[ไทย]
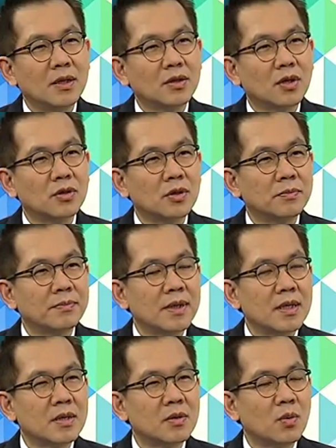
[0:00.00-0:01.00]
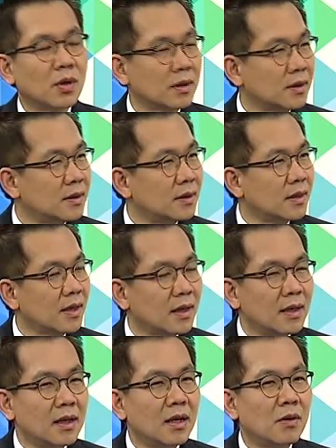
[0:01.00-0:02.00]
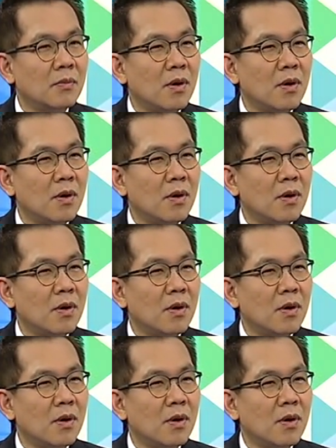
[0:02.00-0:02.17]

ตอนต้นปีควอเตอร์1เนี่ยเรา